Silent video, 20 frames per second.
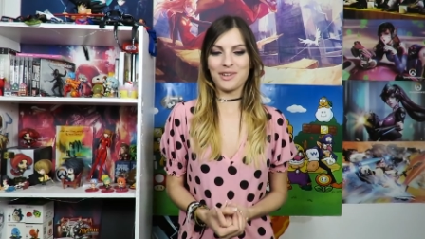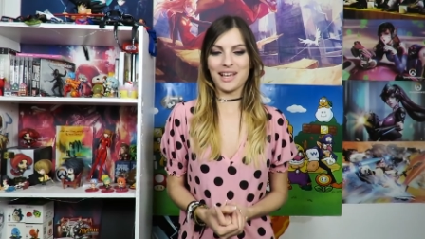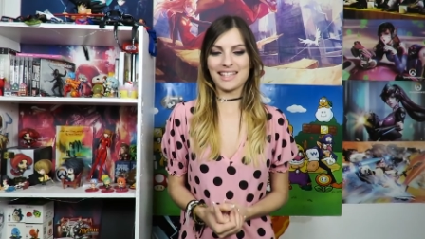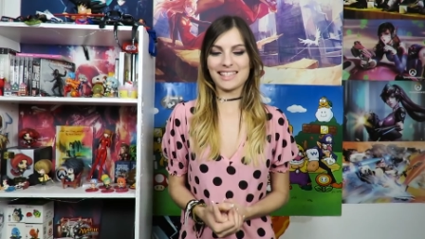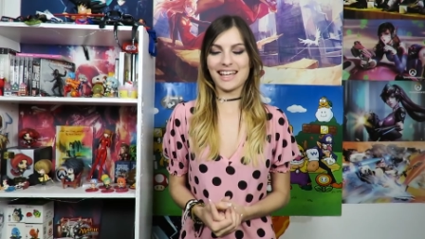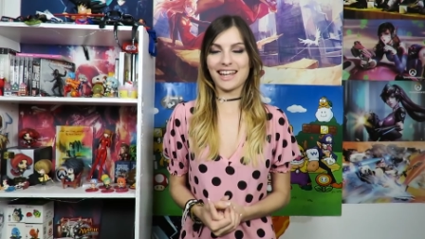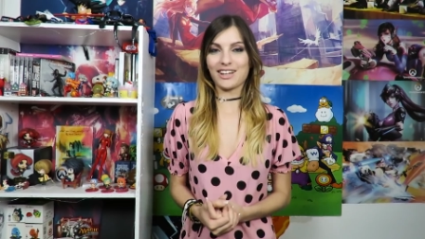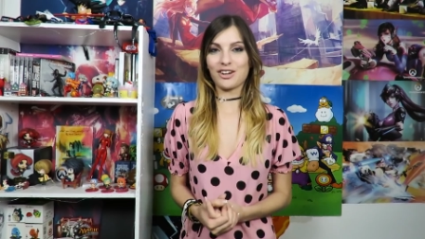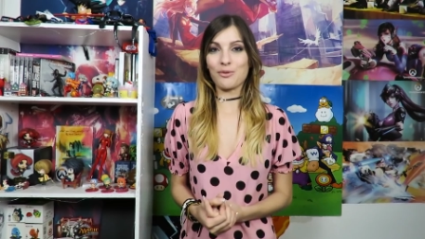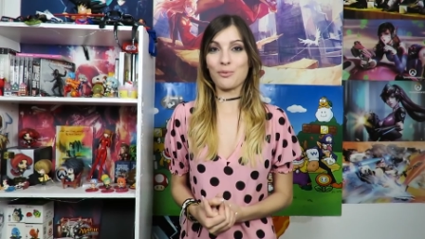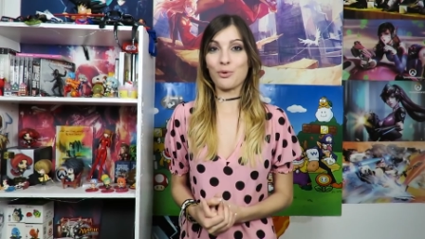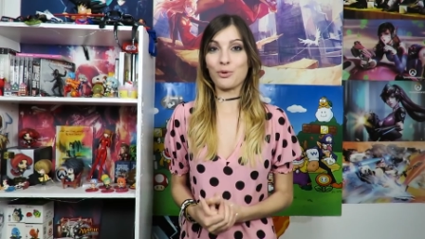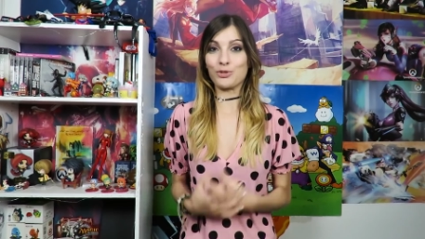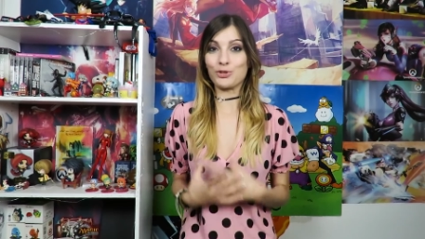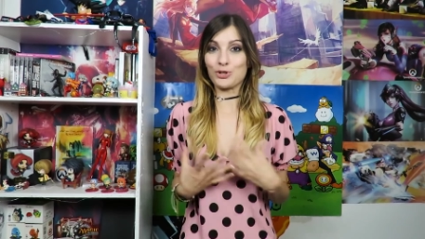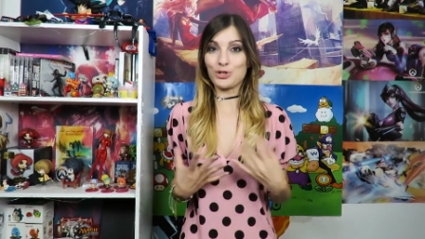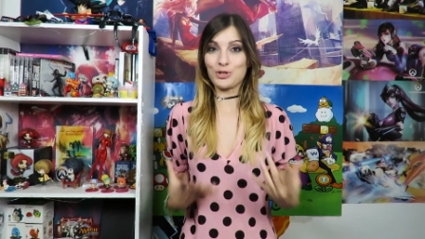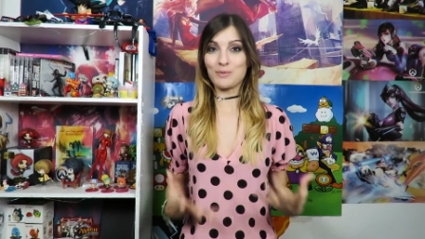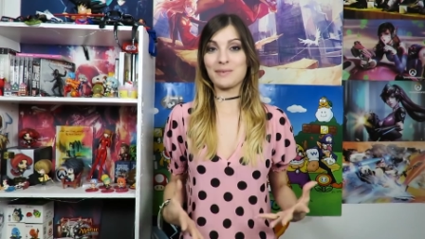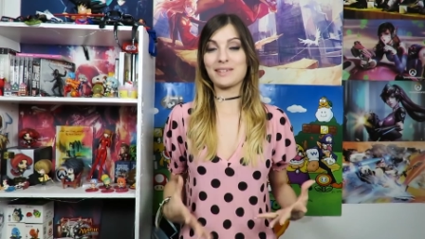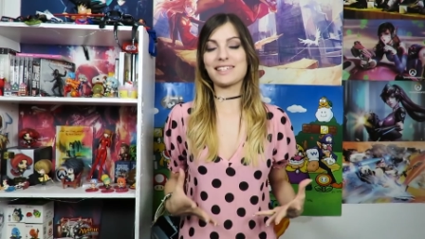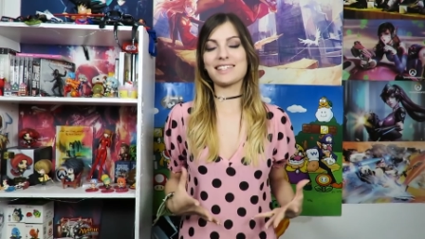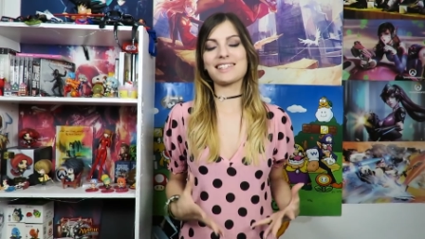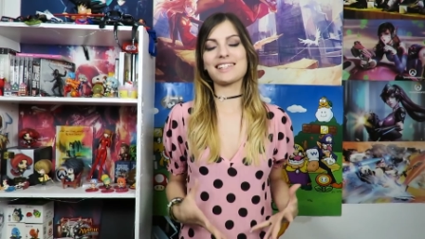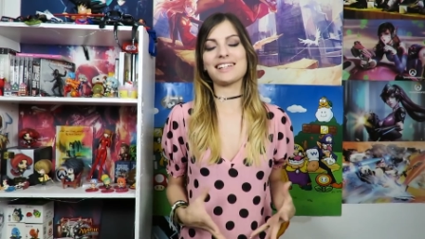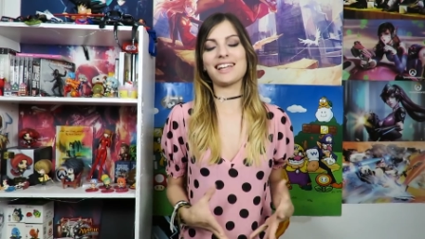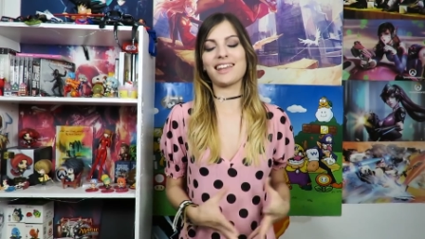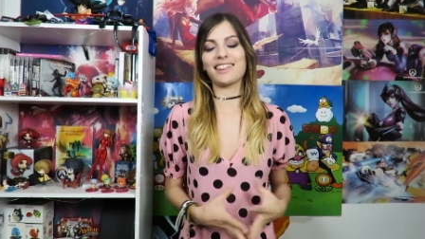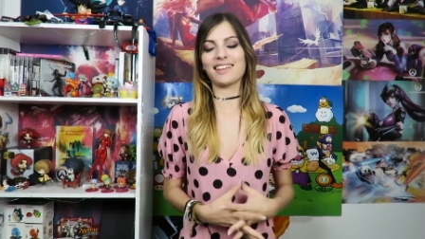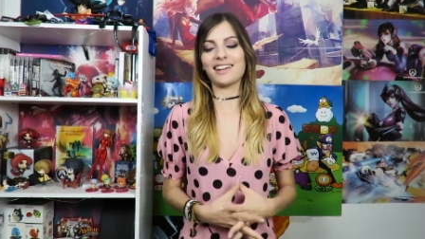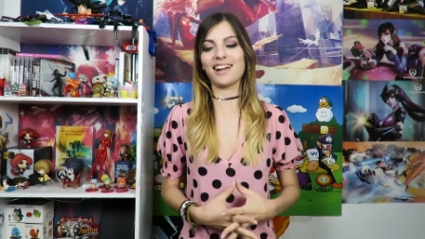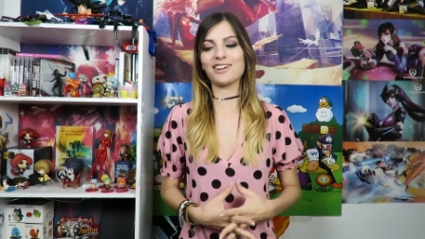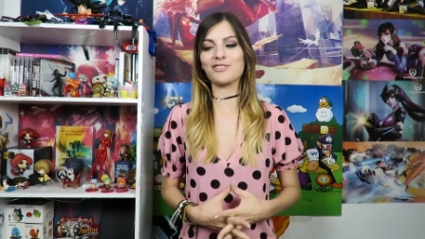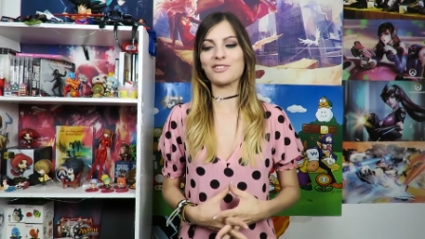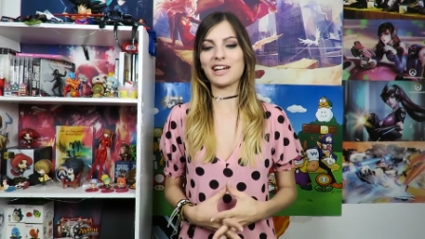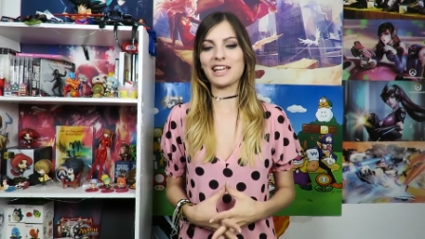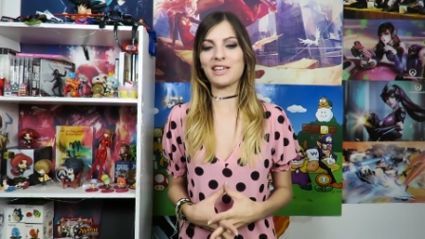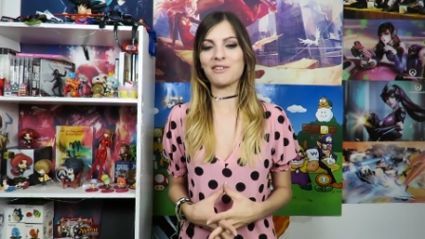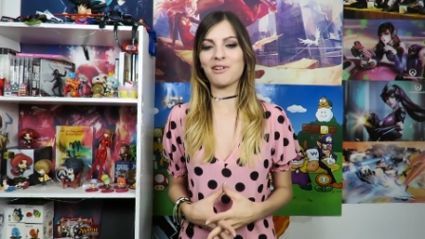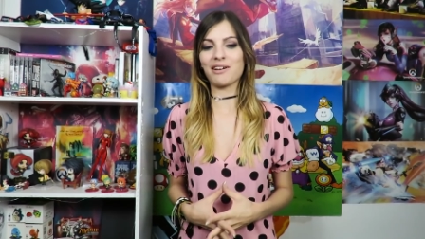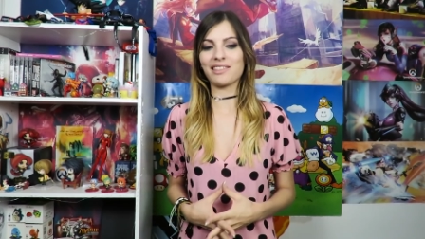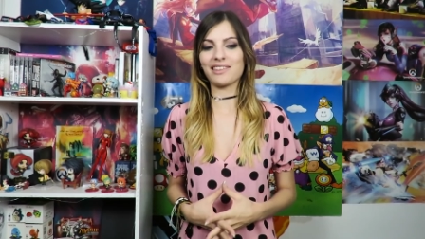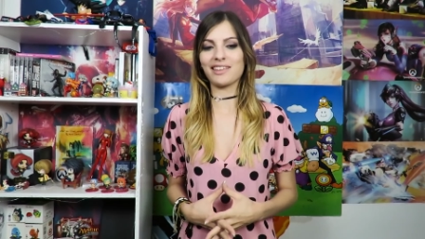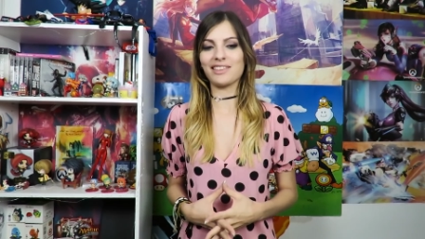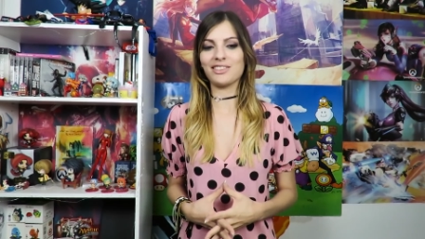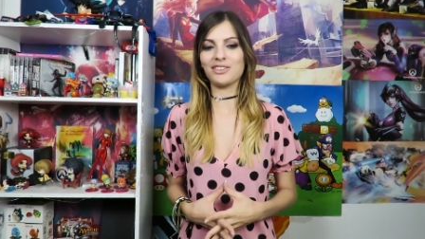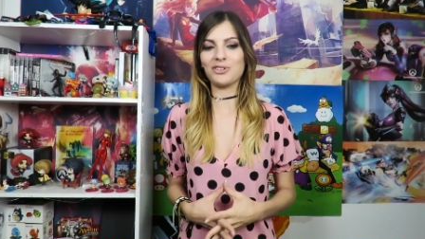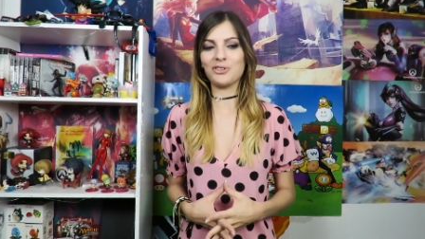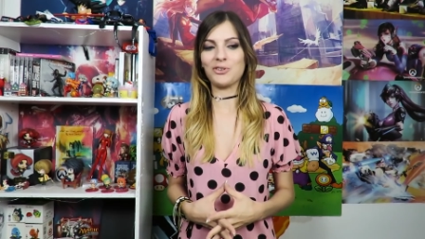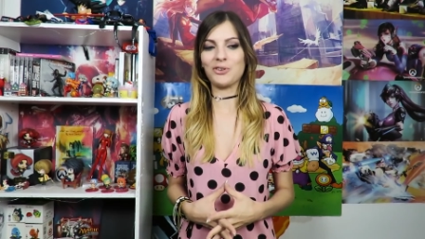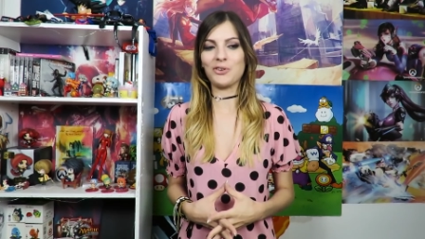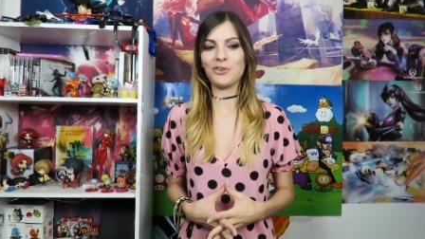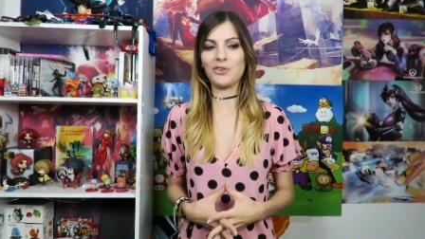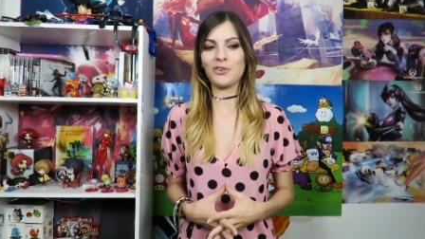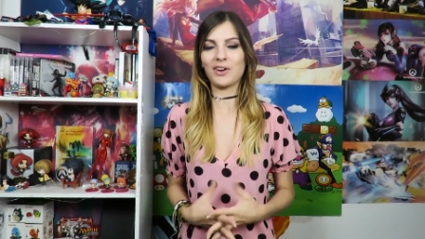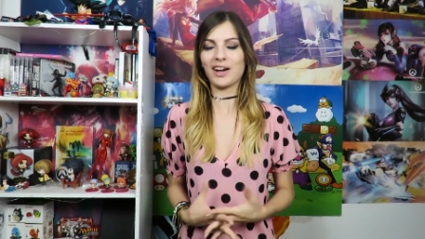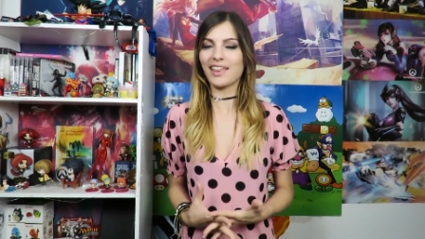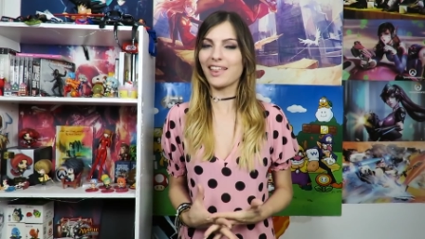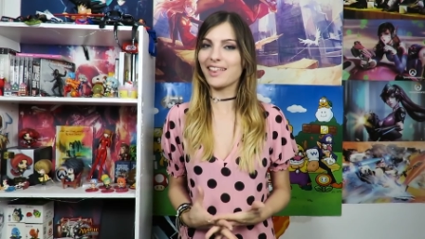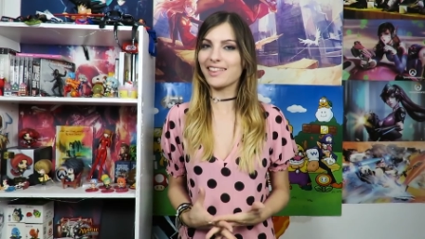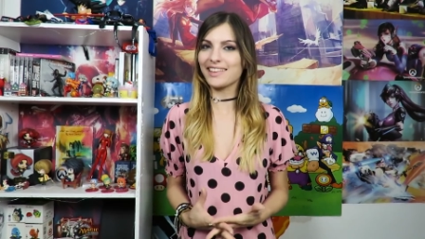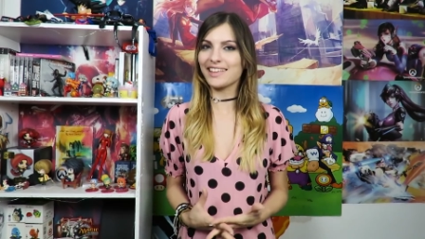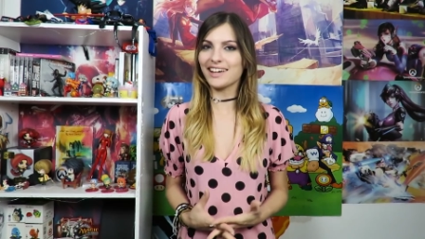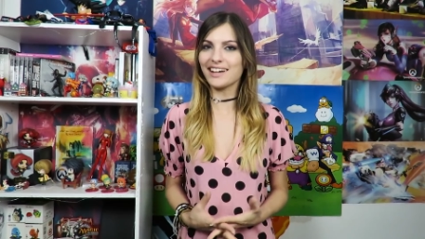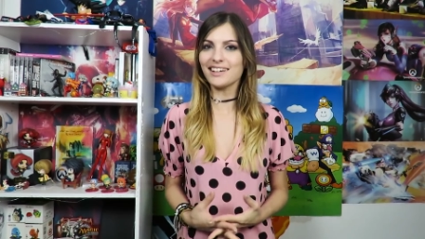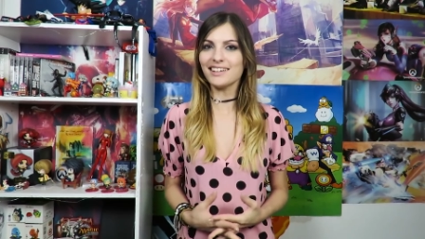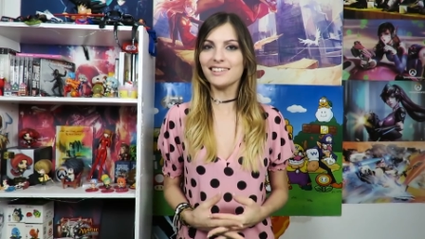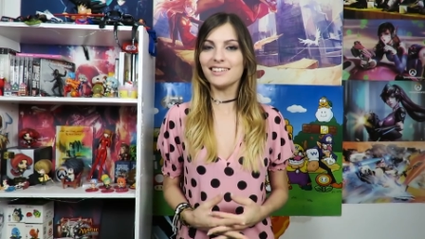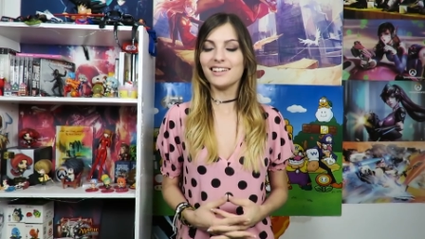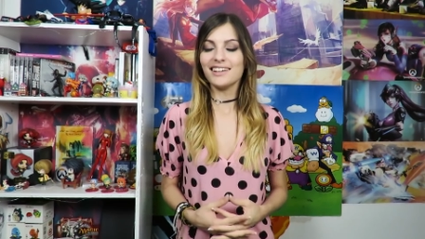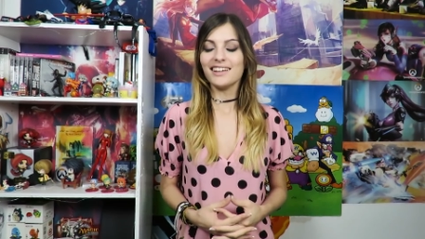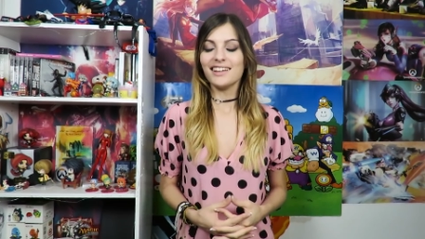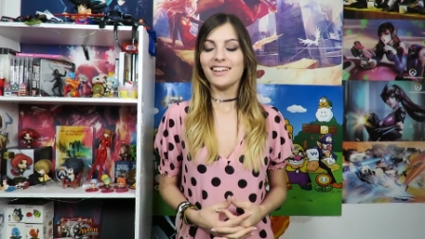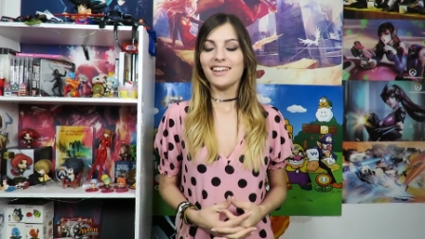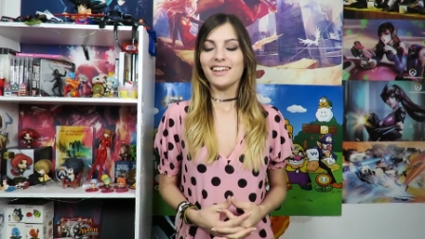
Voy a estar como dos meses sin hacer algo que llevo haciendo cada día.